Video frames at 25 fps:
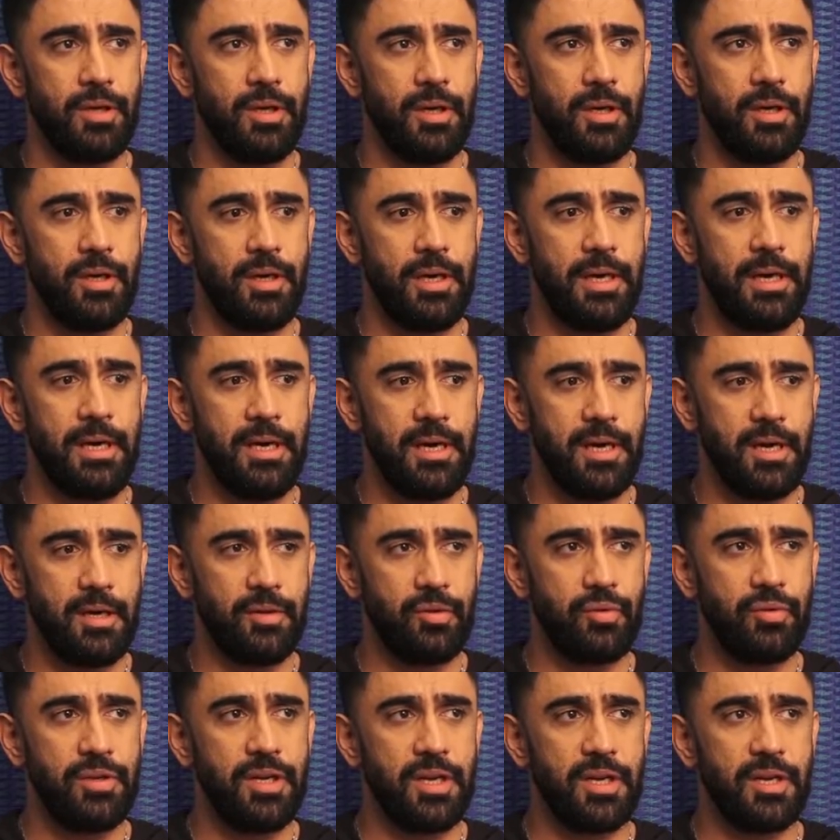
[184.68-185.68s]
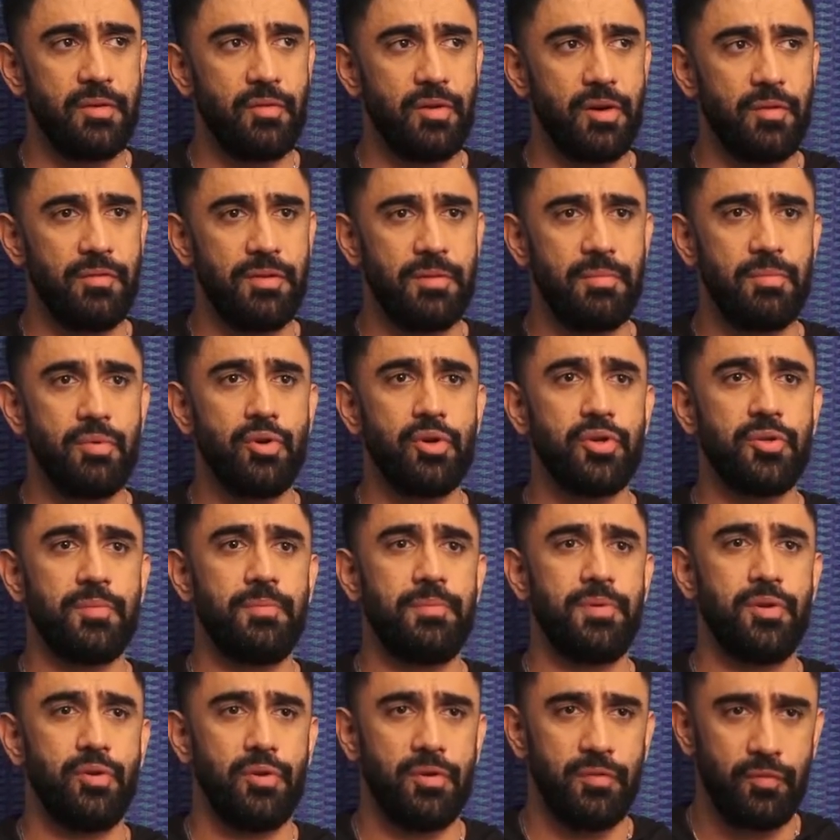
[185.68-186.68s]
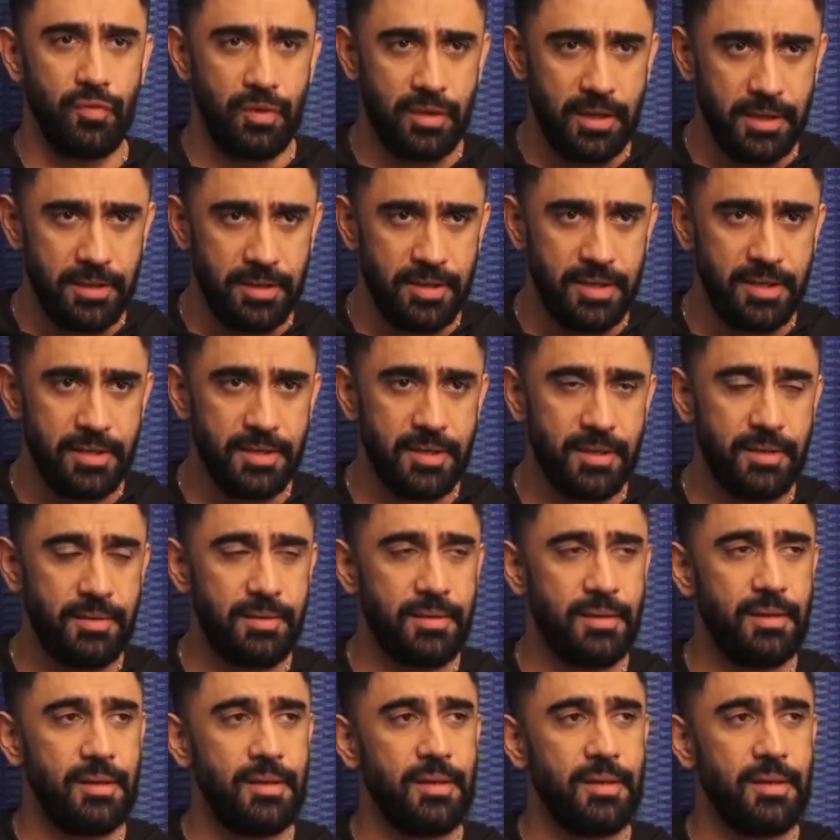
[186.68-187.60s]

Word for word: ये इंडिया दुनिया की वन ऑफ द मोस्ट ब्यूटीफुल कंट्रीज़ है